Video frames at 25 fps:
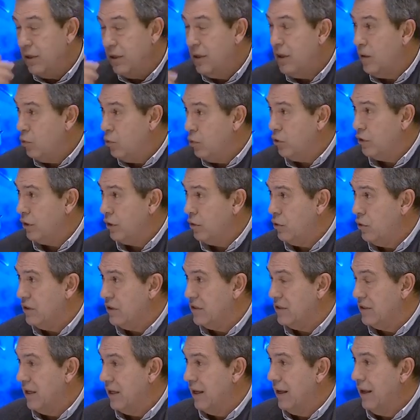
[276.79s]
E a outra
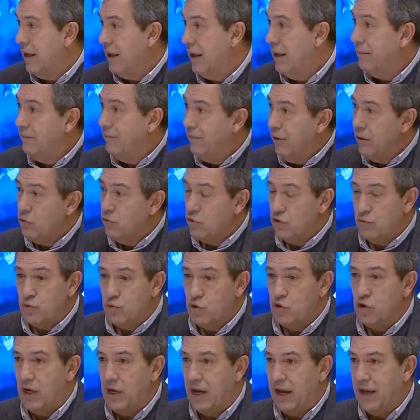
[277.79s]
coisa, vem-nos
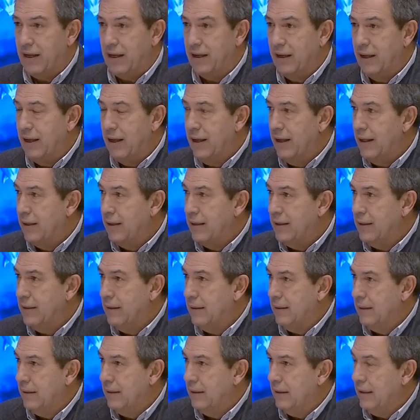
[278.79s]
mostrar
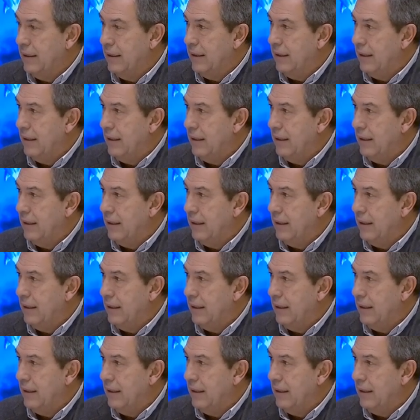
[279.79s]
que